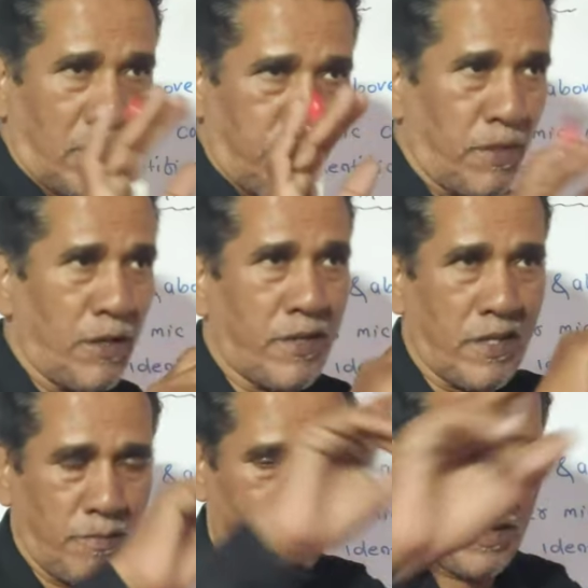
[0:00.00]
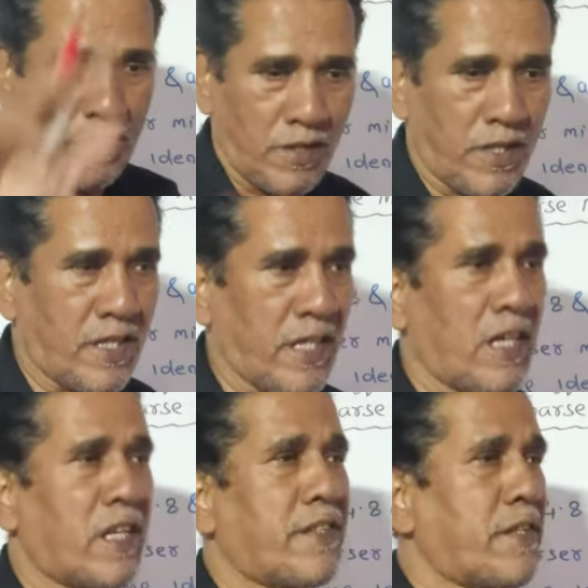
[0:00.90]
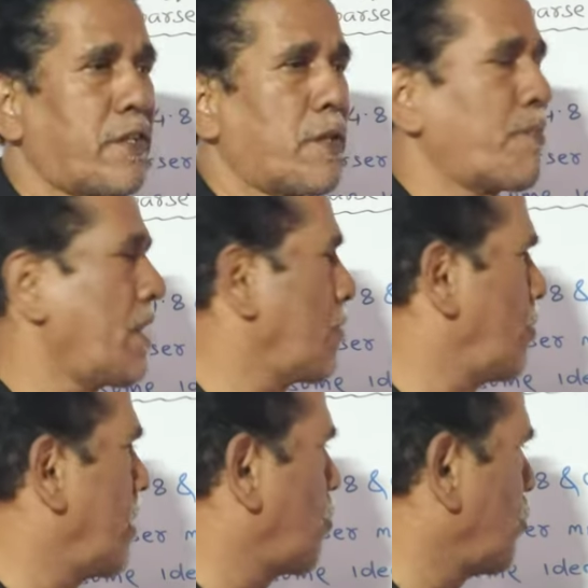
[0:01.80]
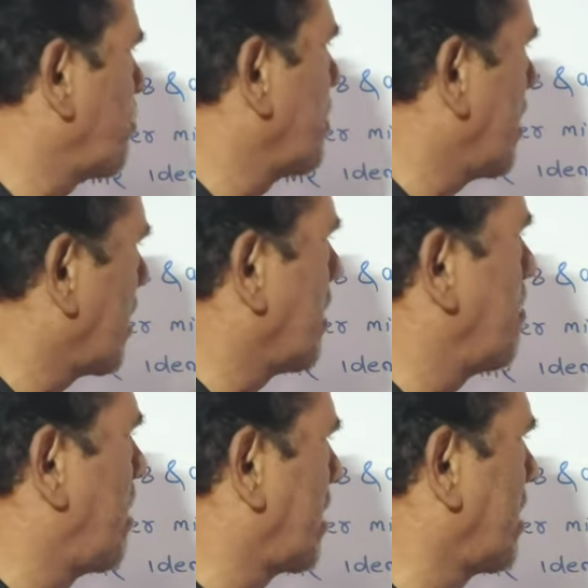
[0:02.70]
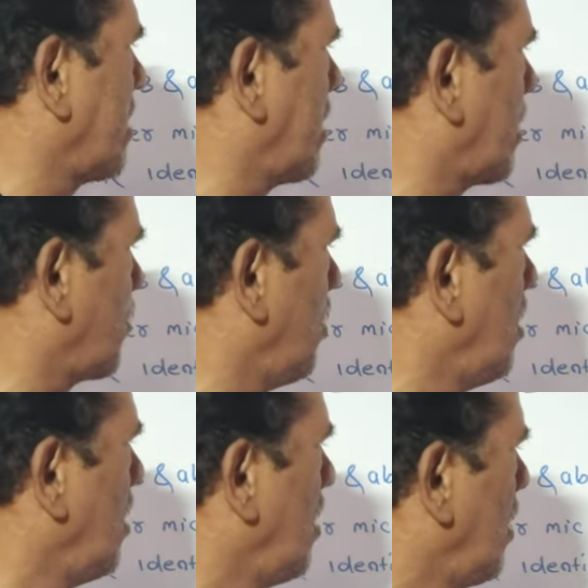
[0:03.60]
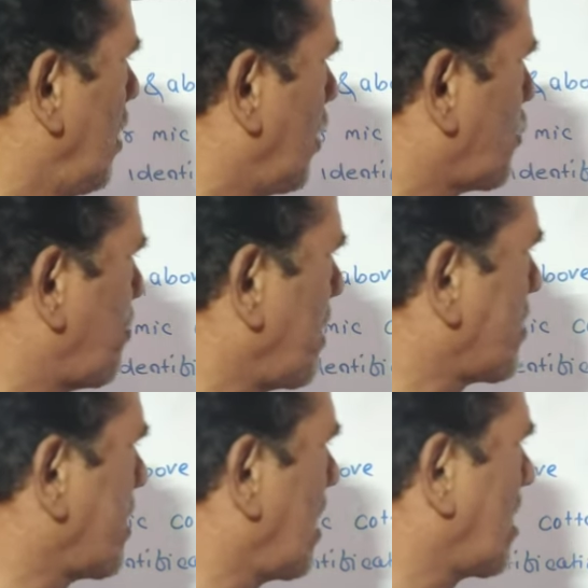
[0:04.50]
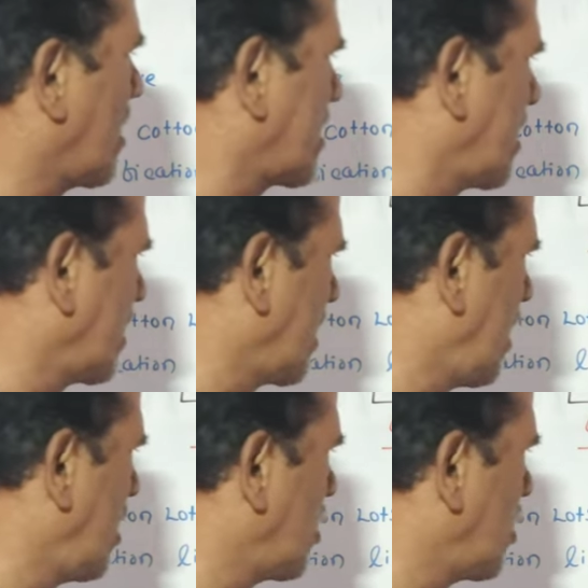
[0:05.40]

मतलब स्टिकर चिपका दो या कुछ भी एक मार्किंग करा दो स्पेशल कटन या